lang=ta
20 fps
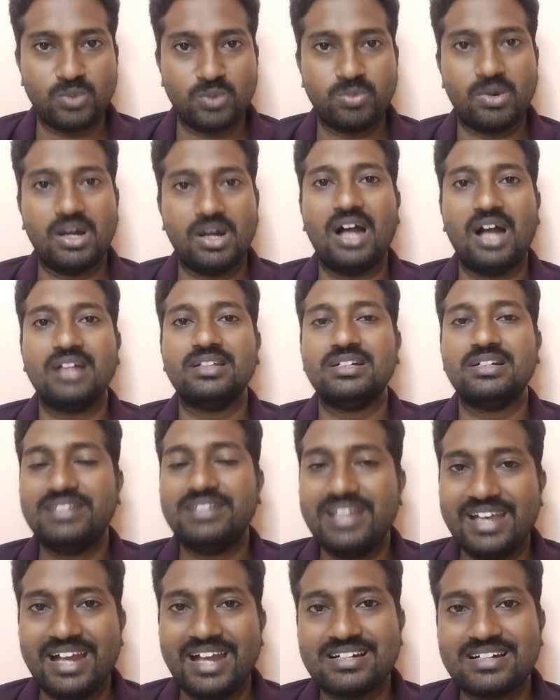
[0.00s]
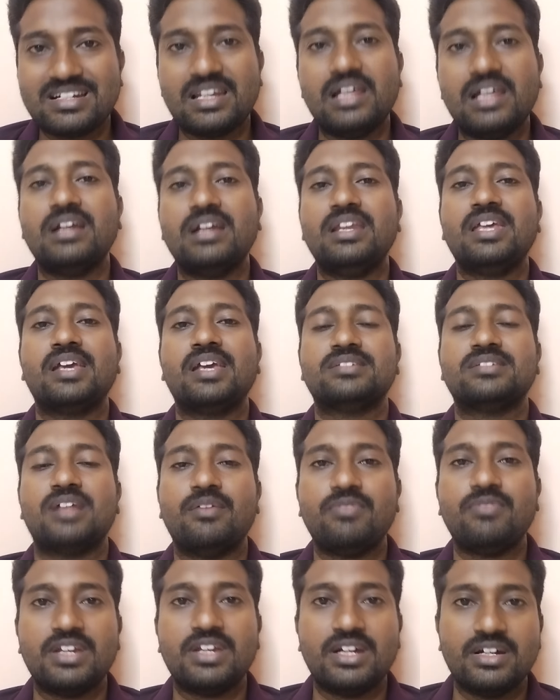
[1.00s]
கொடுப்பாங்க அந்த டேட்டில் நீங்கள்
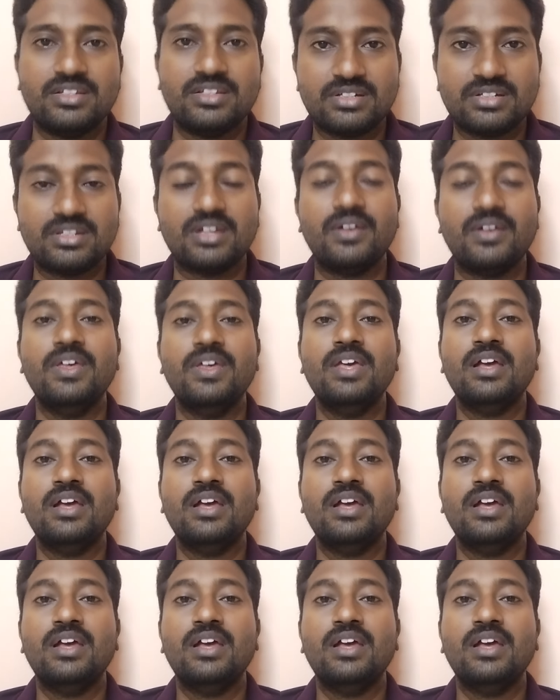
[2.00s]
சர்டிஃபிகேட் எடுத்துகிட்டு